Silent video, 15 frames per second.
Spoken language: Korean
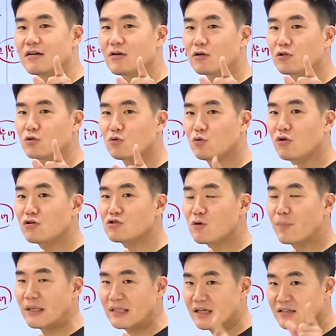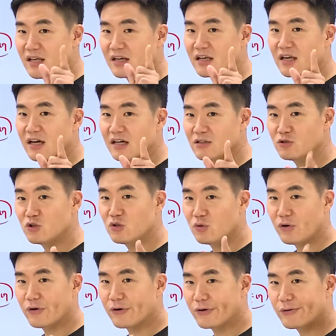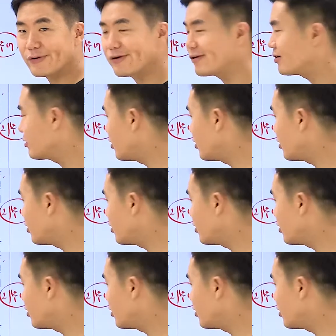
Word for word: 어떤 도덕적 판단을 내리기가 쉬워요, 어려워요?